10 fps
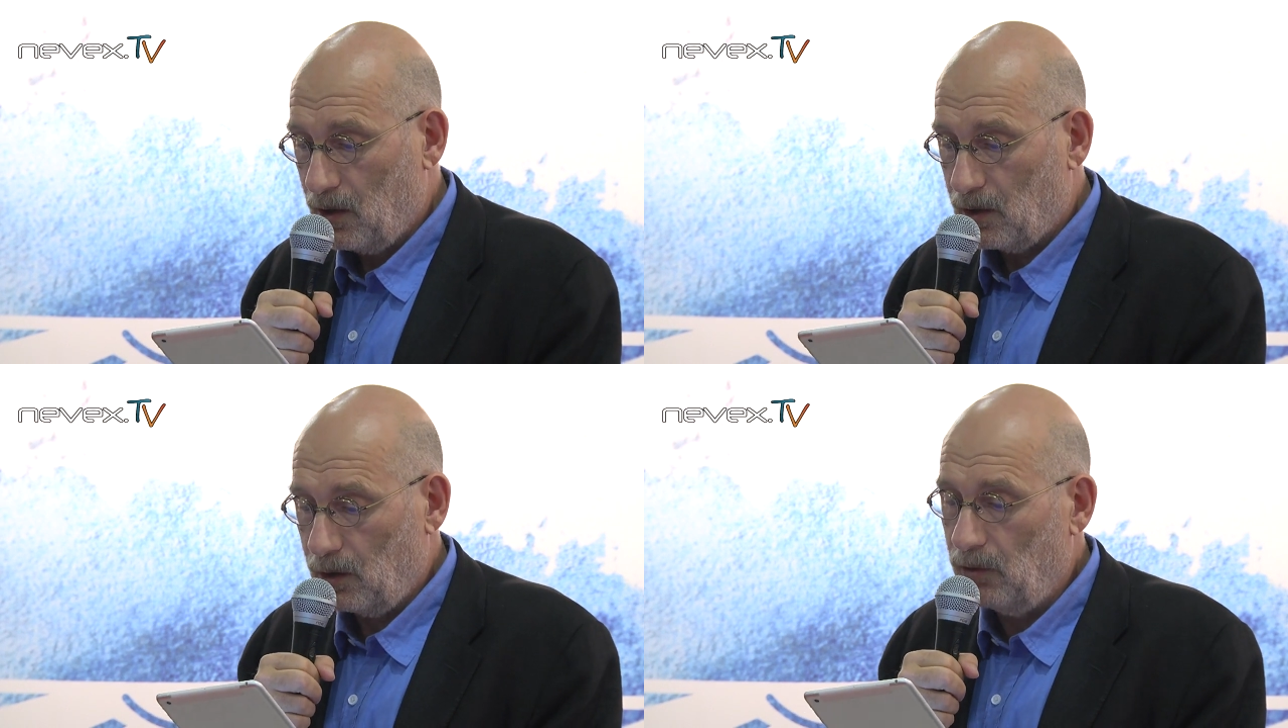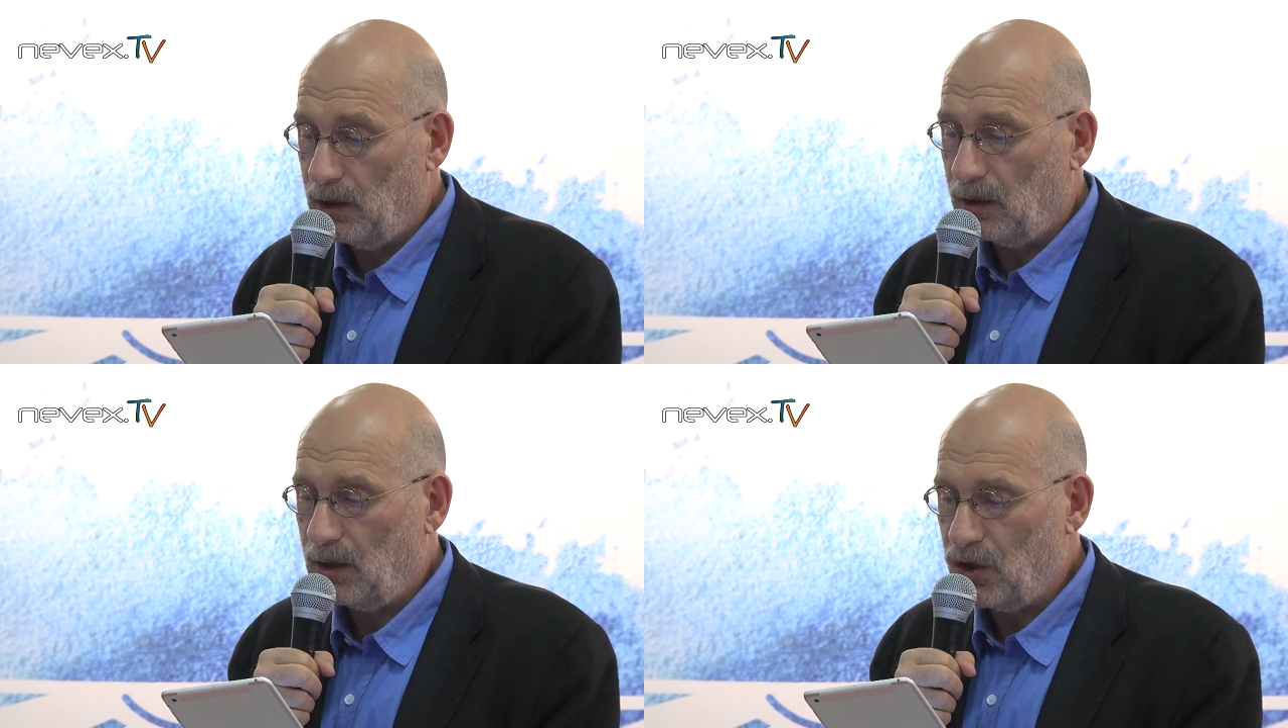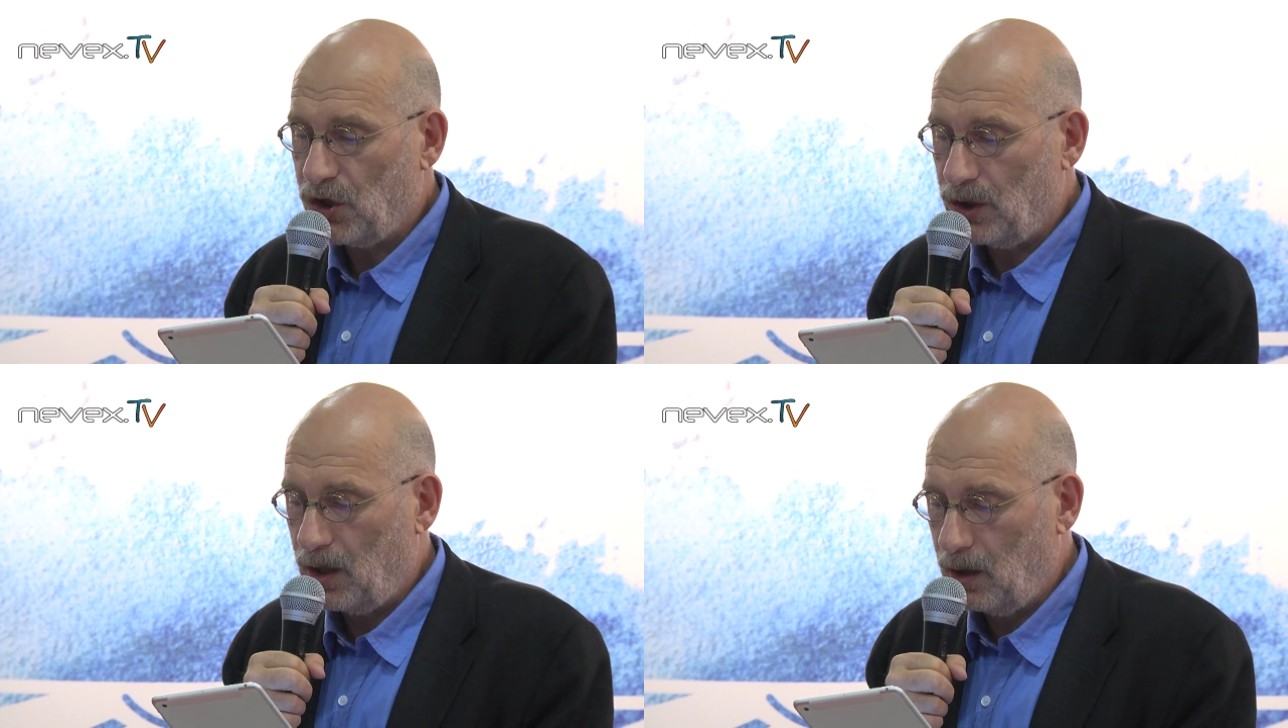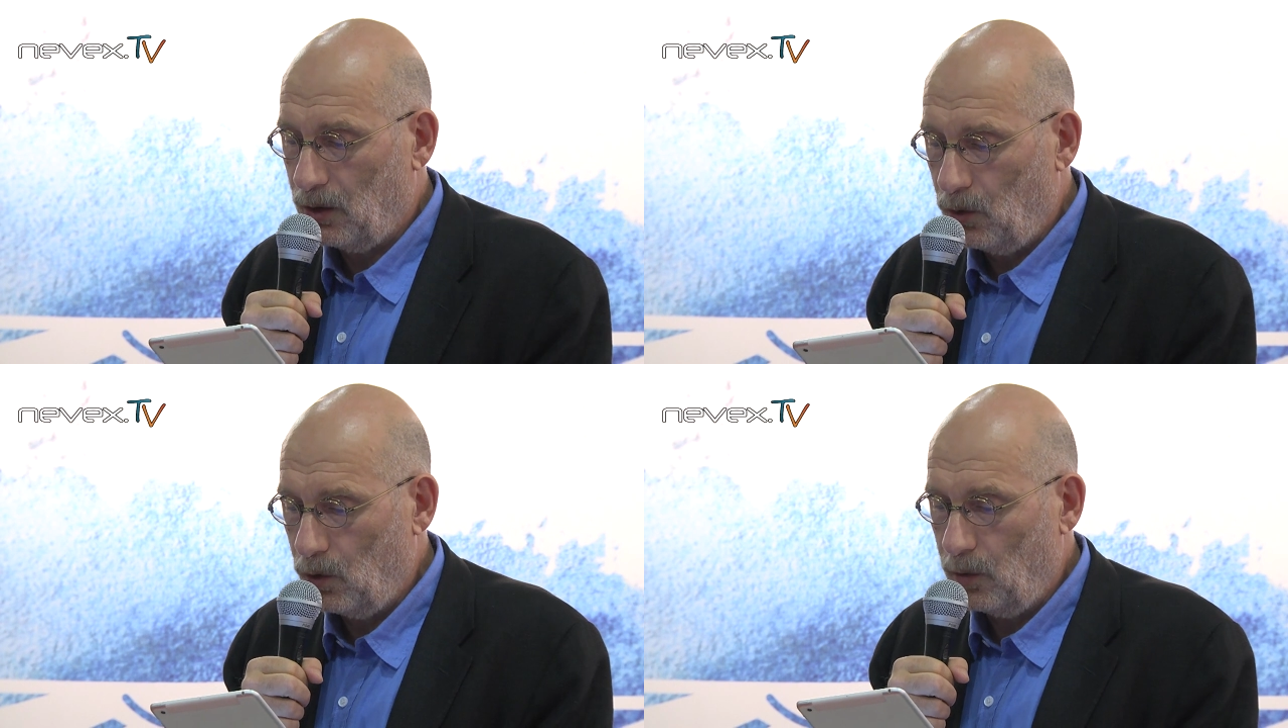Слово «татарщина»
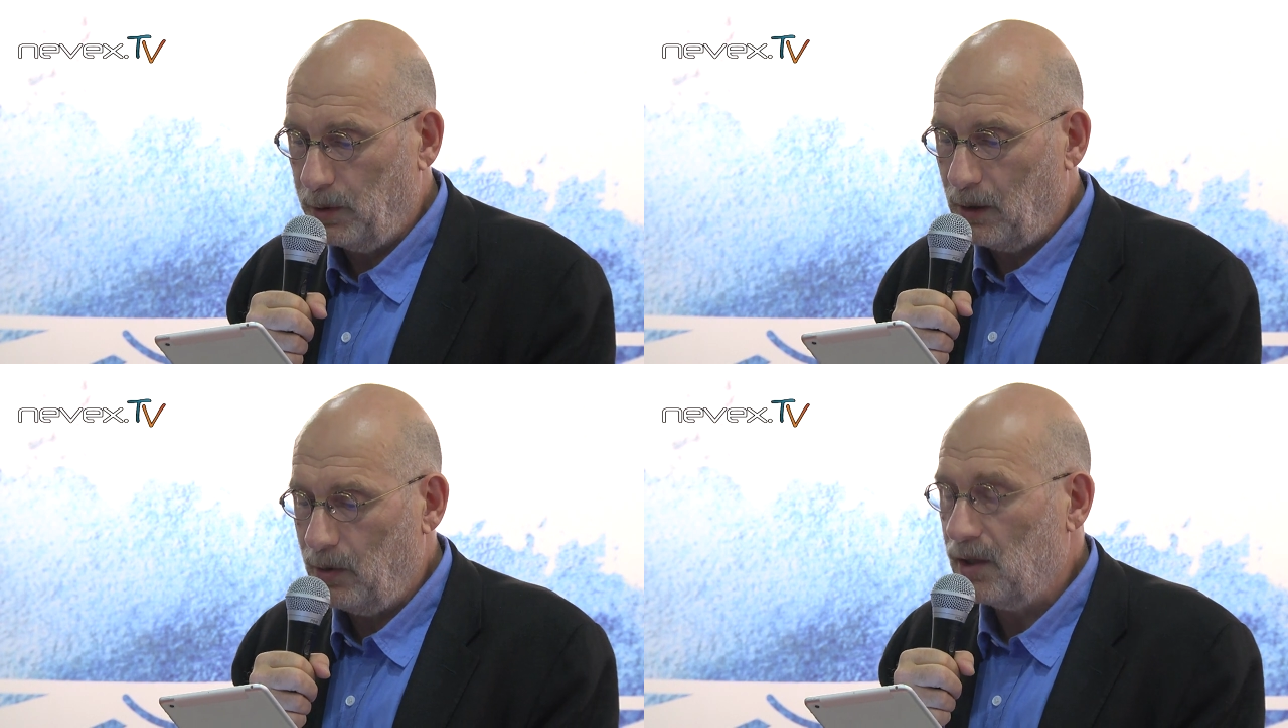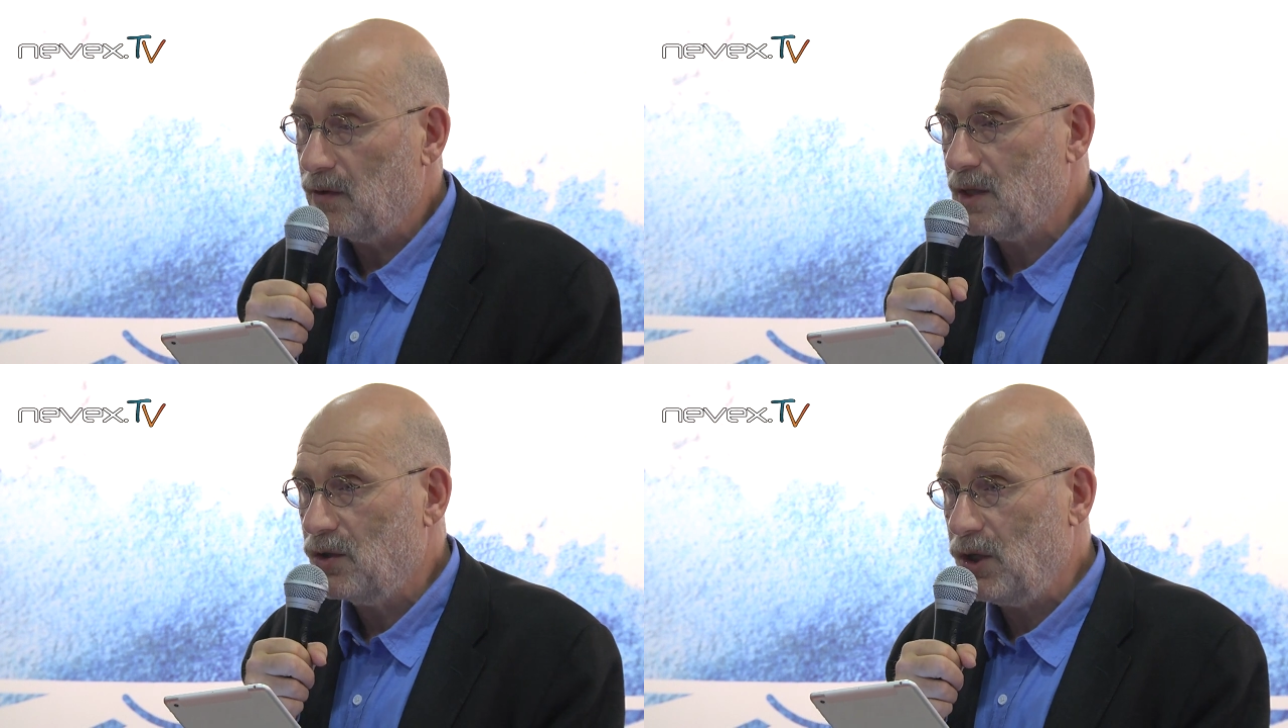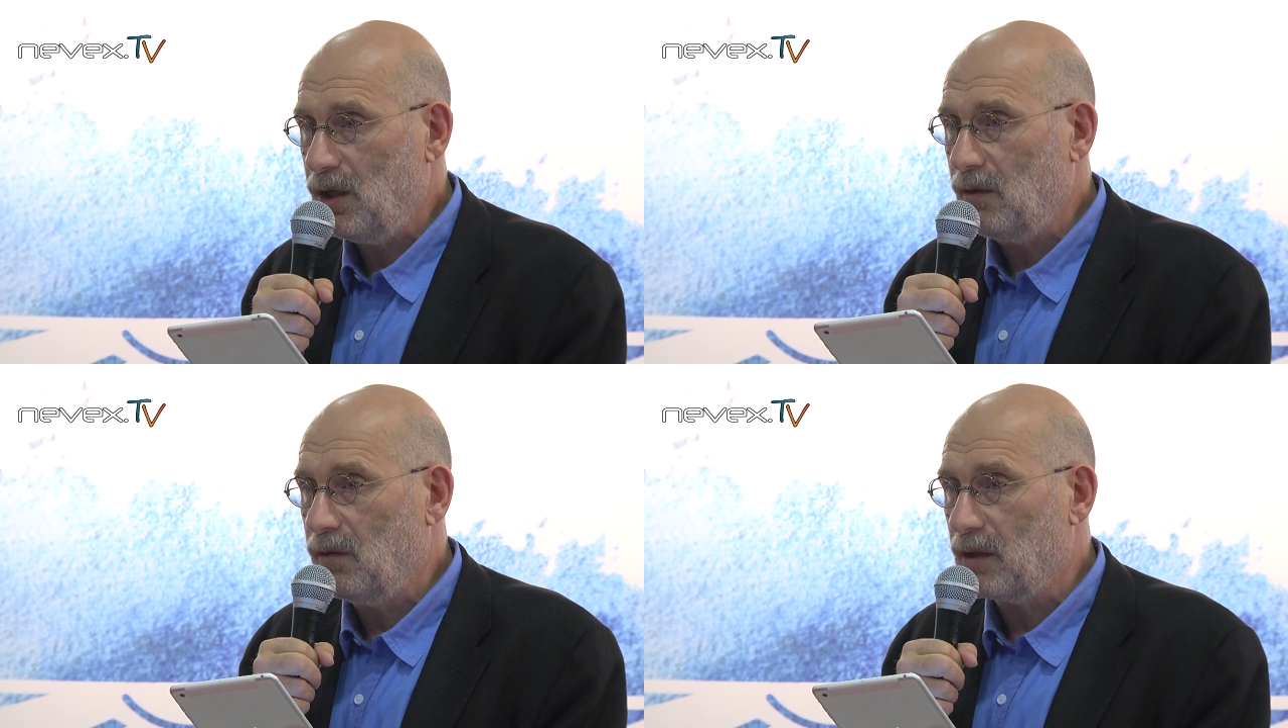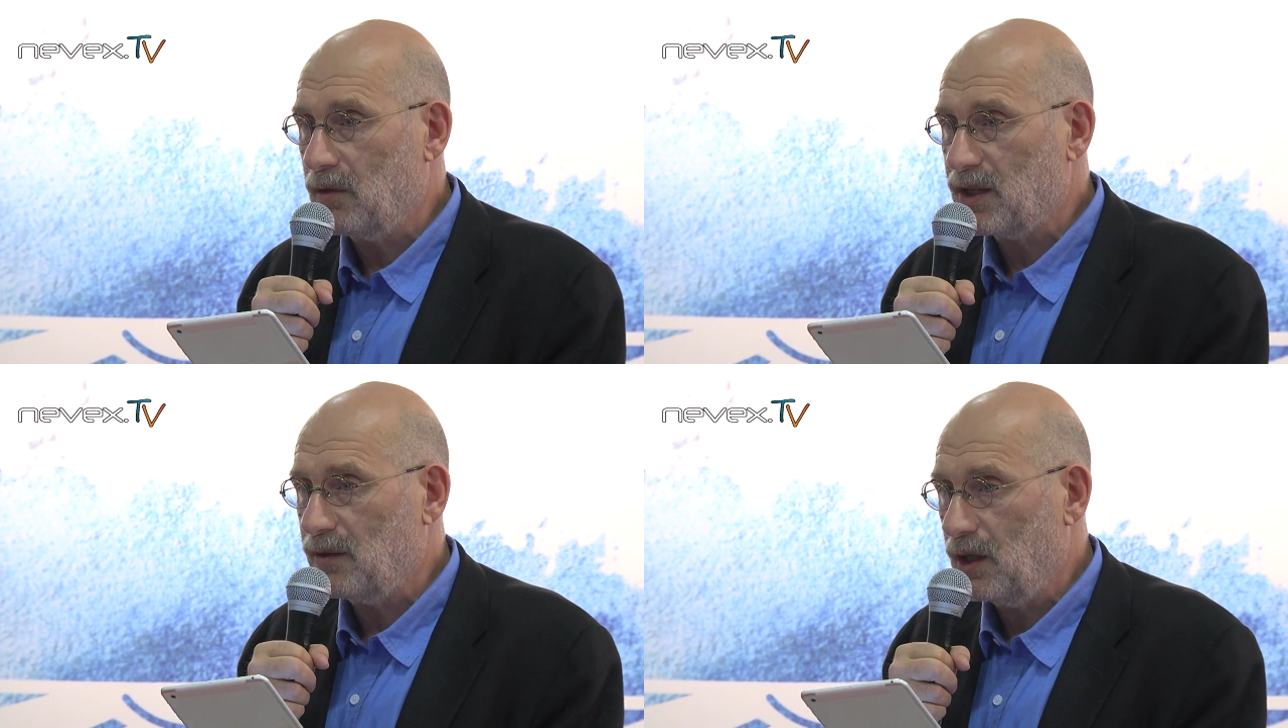долго употреблялось в значении
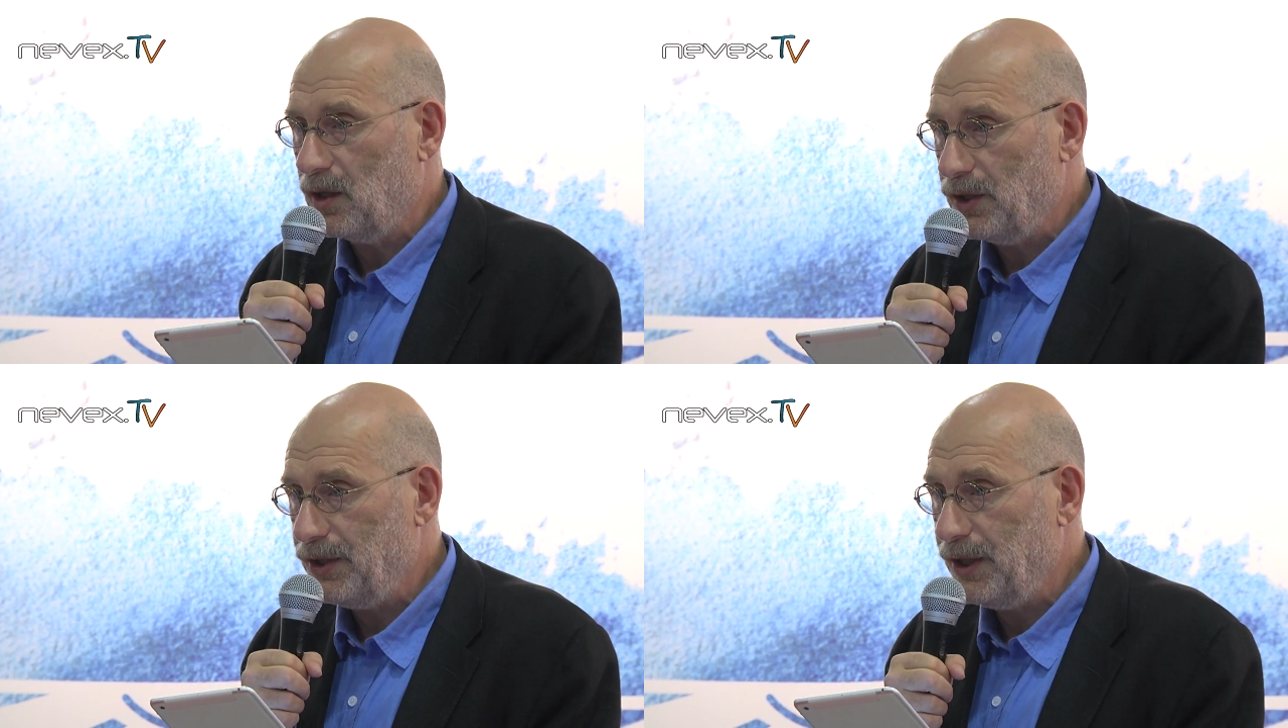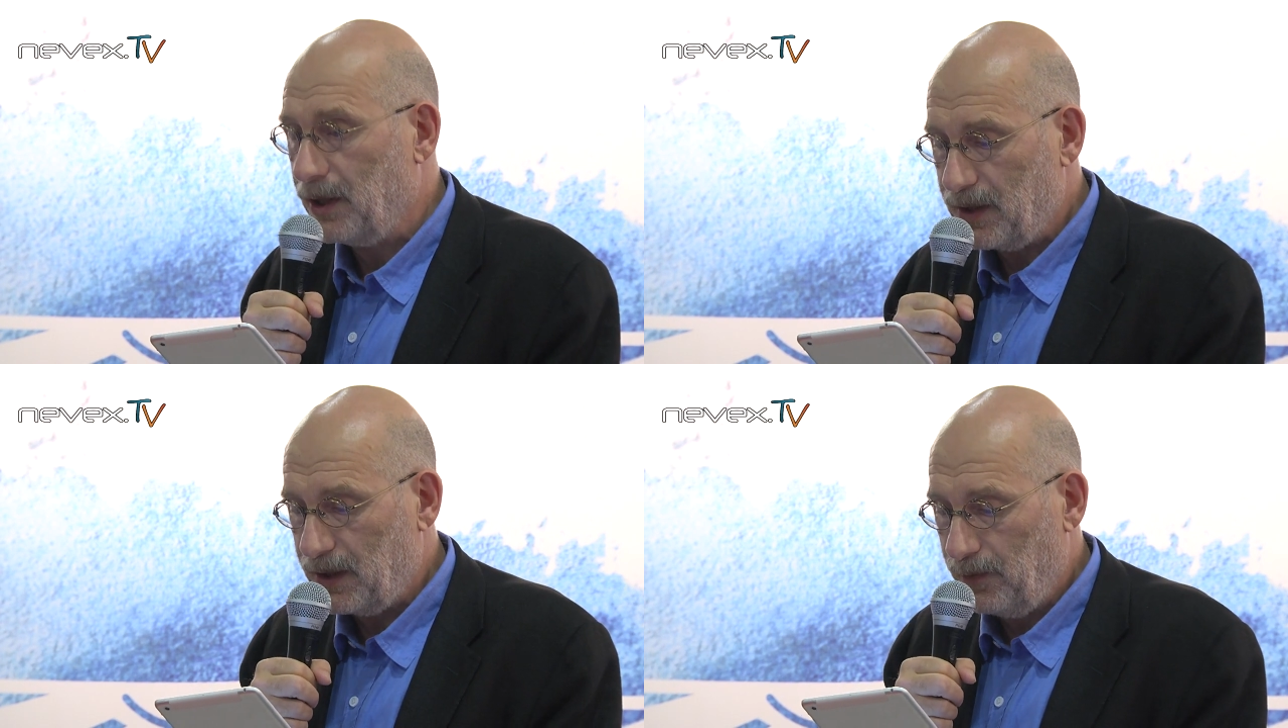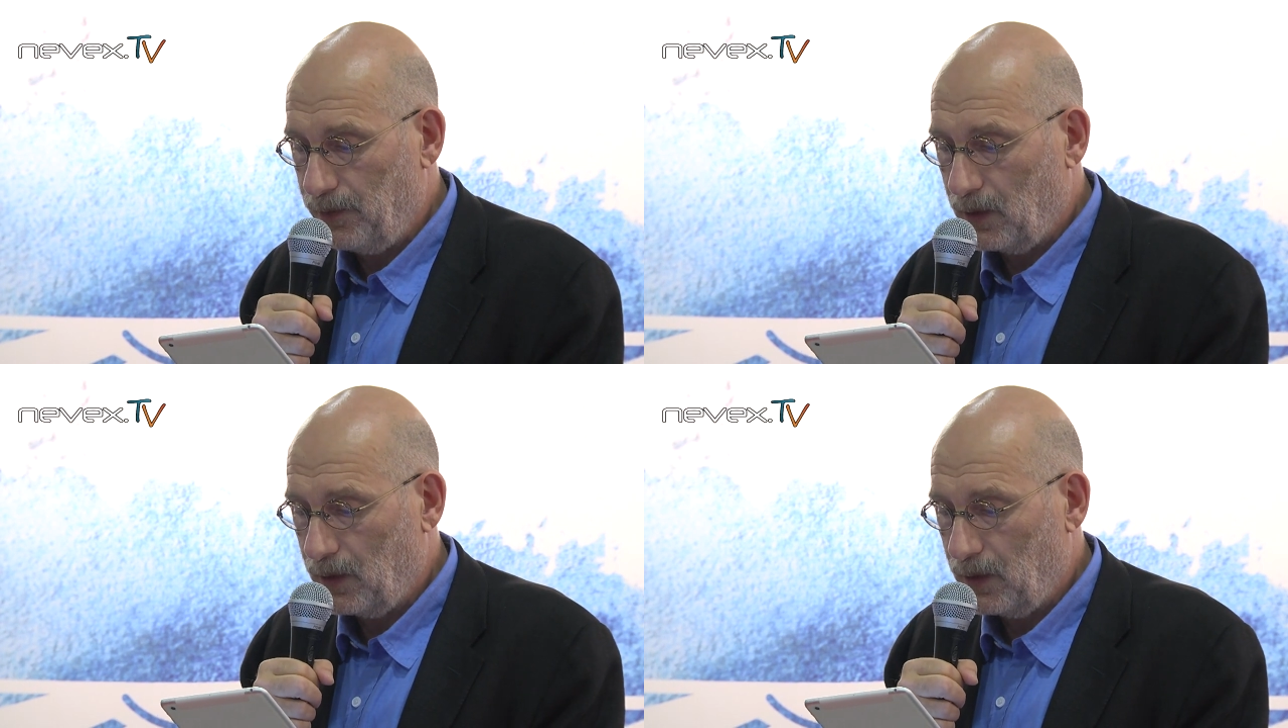варварства, дикость.